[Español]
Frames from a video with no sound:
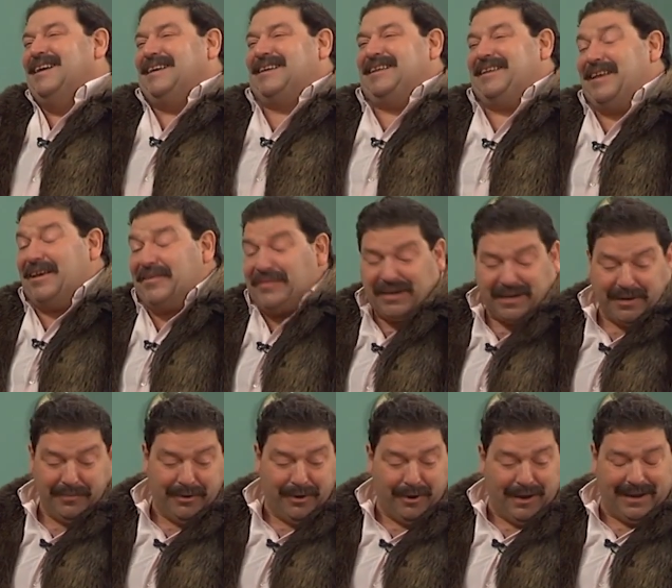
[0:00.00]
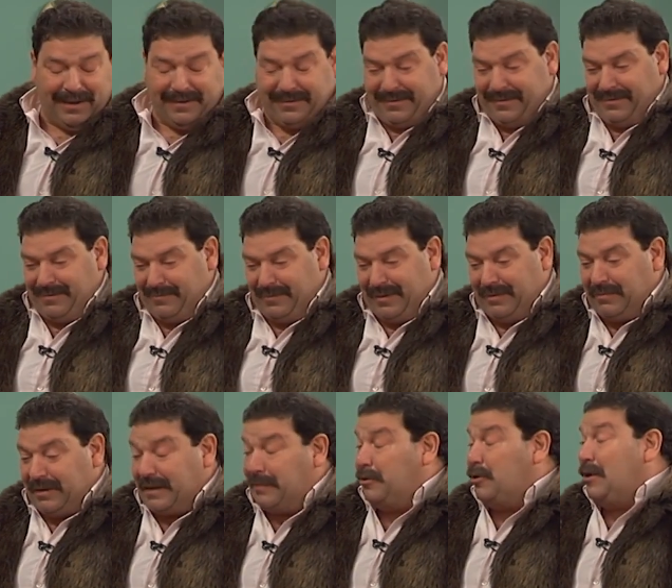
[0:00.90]
Quería decir que me lo han,
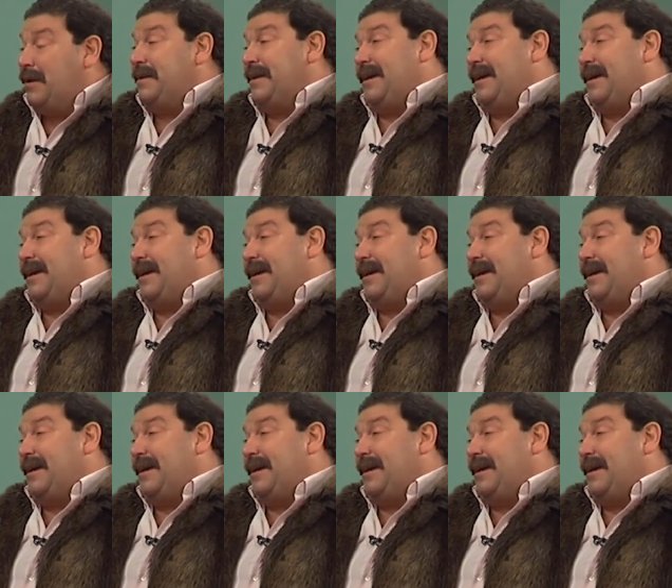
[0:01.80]
que me lo han